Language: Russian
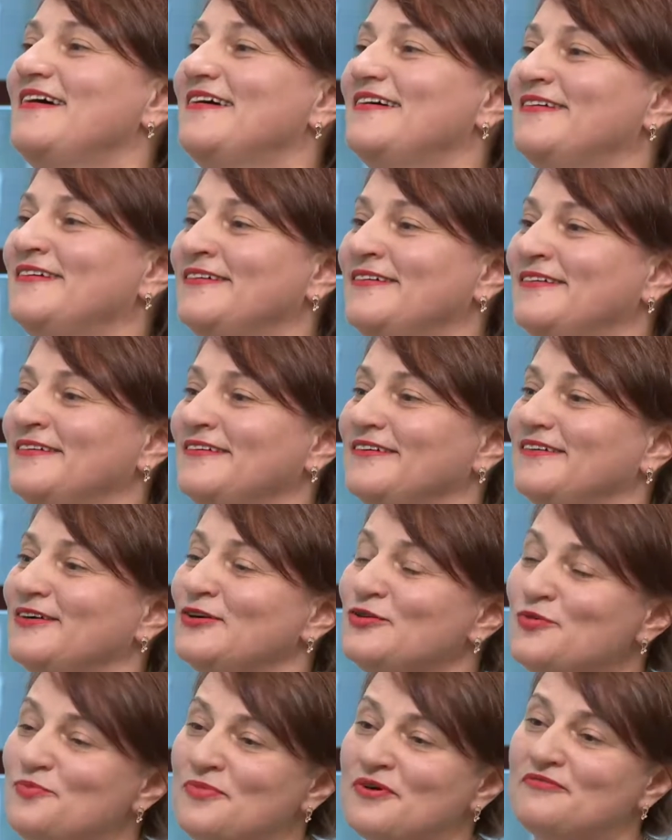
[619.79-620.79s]
Э,
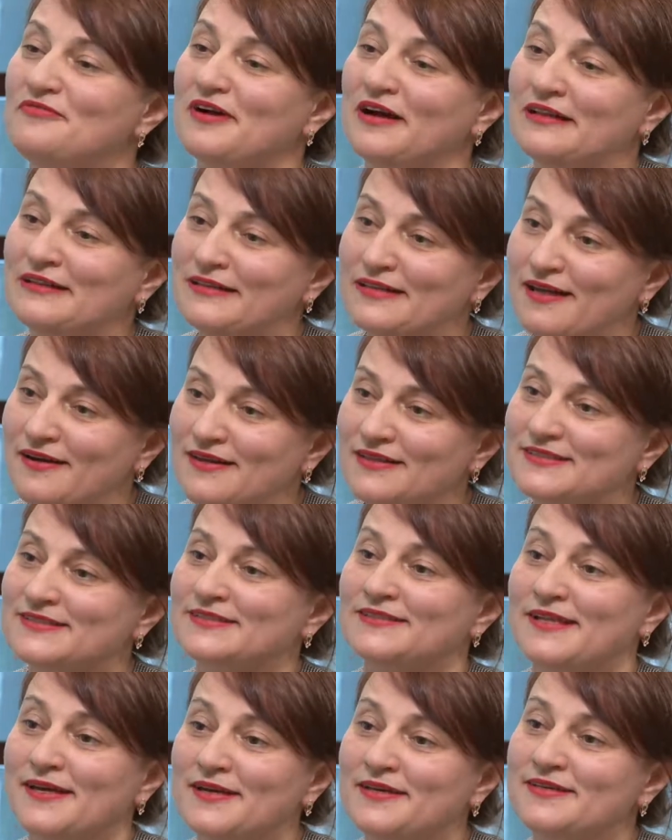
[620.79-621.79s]
группа ВКонтакте
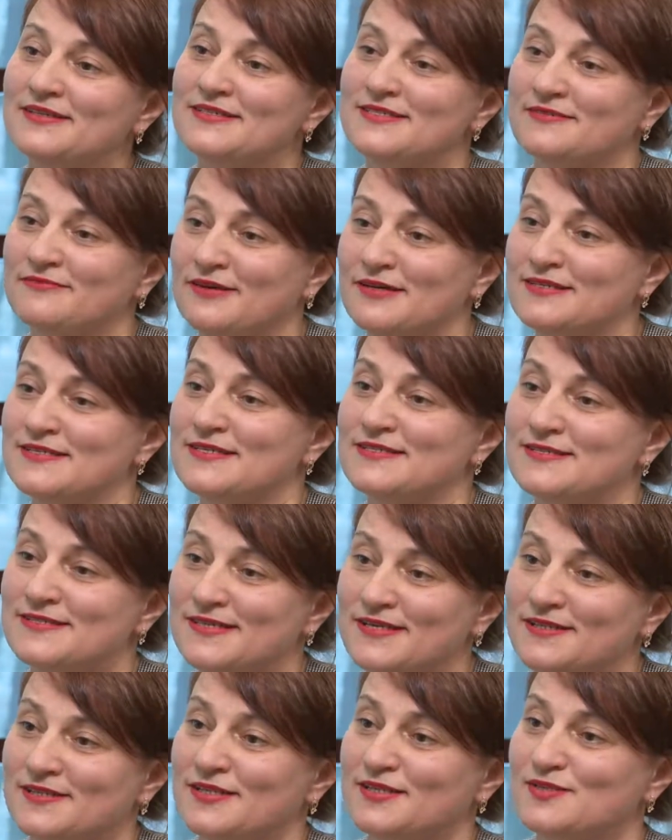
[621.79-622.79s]
так и называется
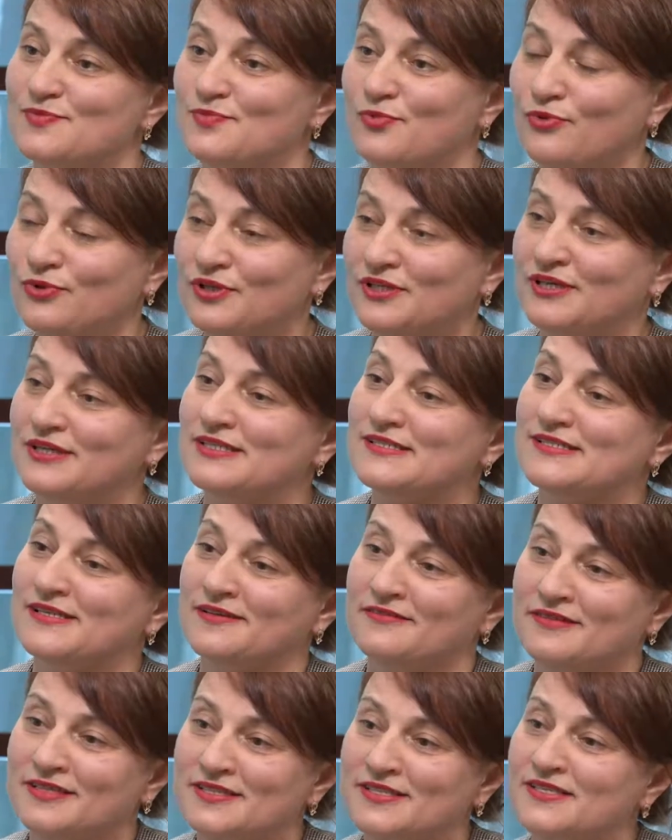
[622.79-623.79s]
«Центр спорта
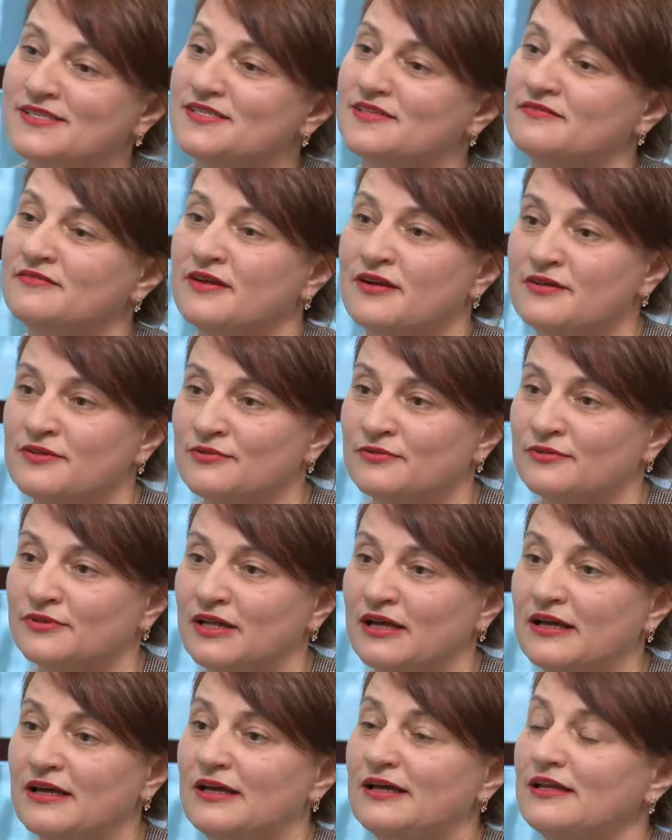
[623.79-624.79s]
Красногвардейского
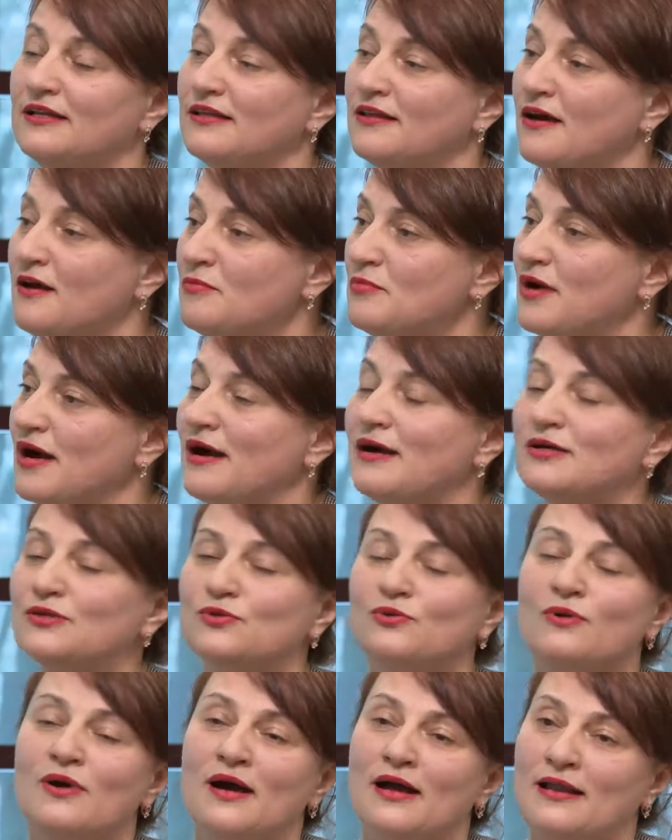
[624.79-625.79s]
района». Там
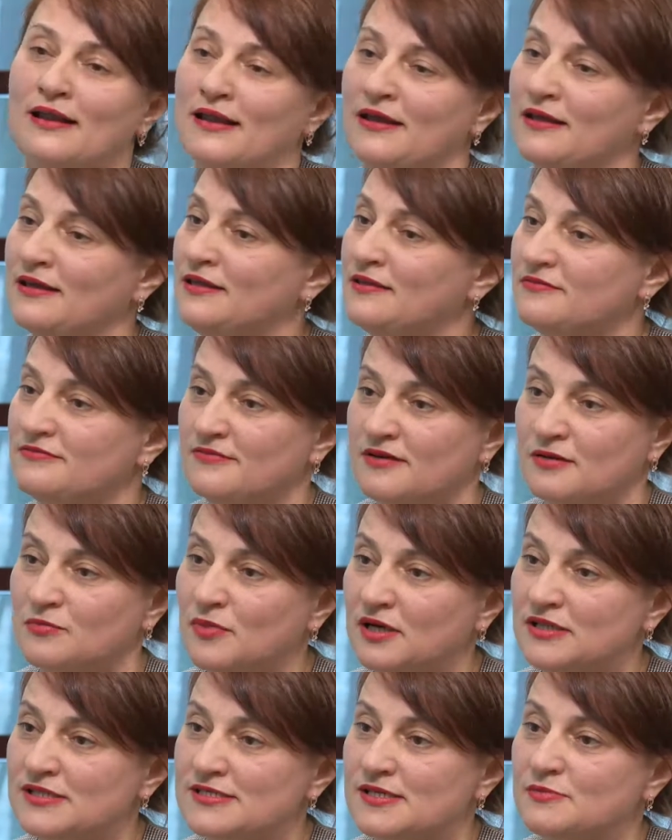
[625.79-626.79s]
актуальная
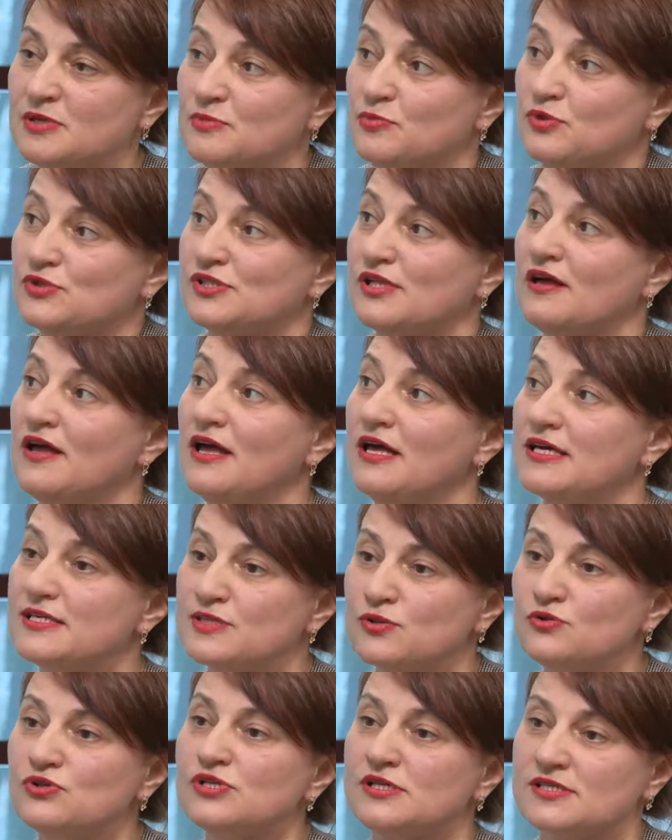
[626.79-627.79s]
информация. Мне просто
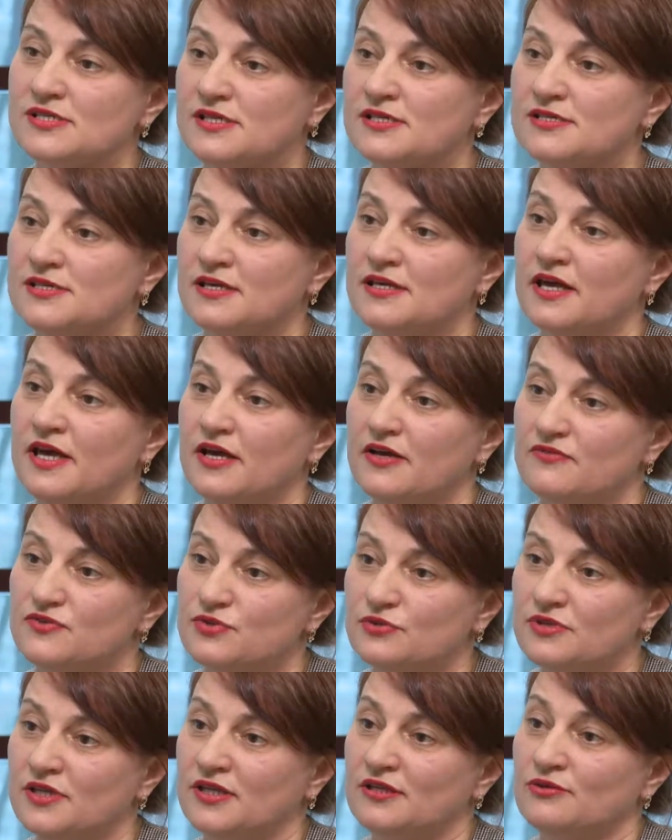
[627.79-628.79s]
сложно сказать.
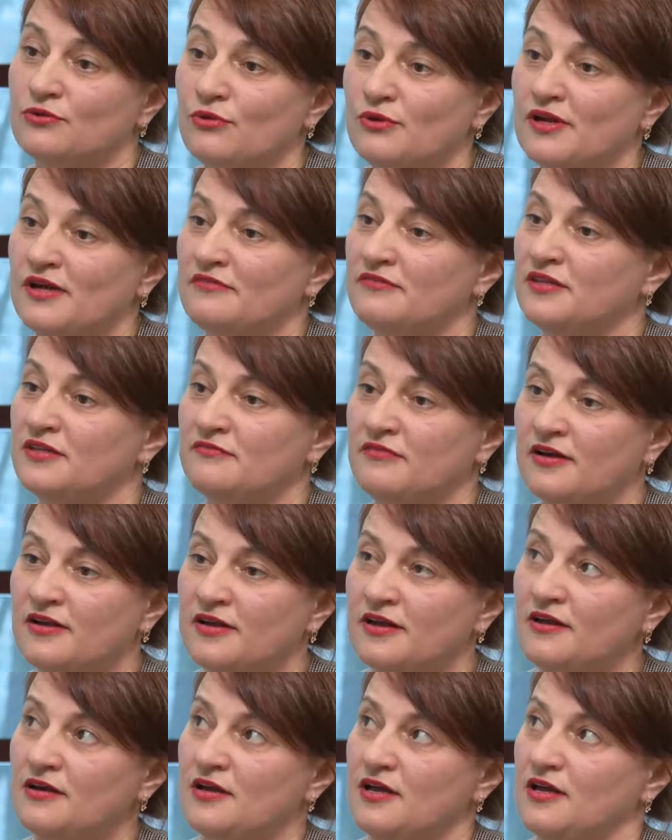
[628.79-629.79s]
Все-таки только в
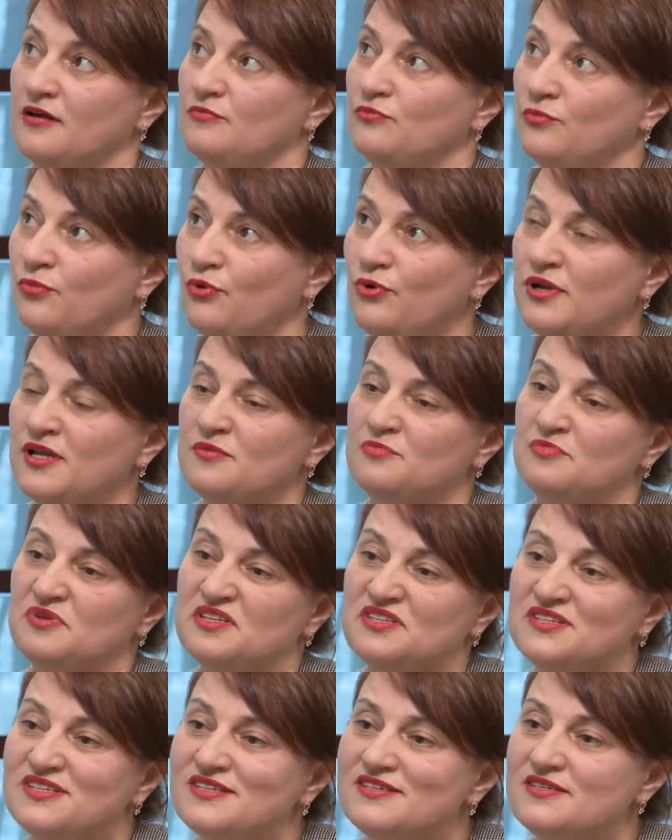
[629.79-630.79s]
январе более
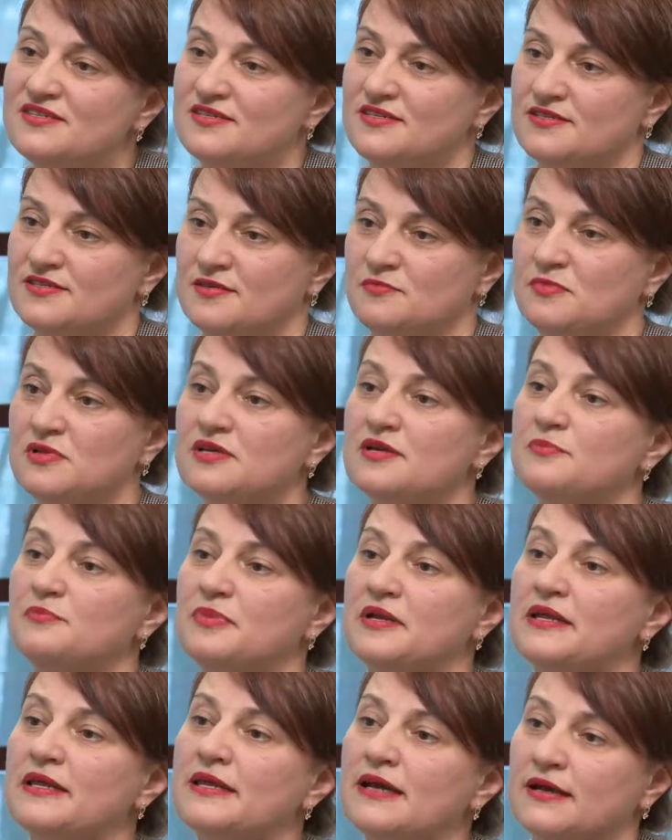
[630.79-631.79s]
50
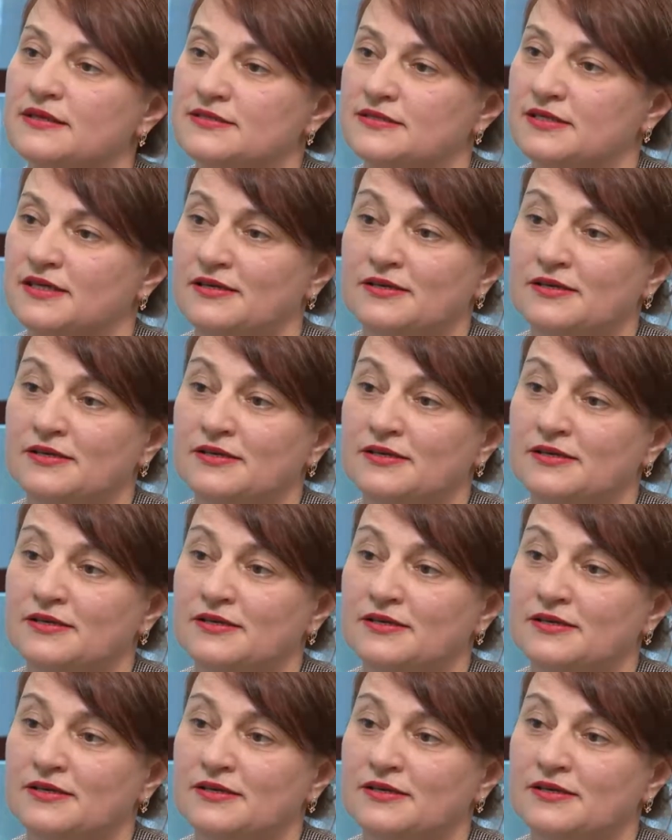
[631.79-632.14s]
мероприятий.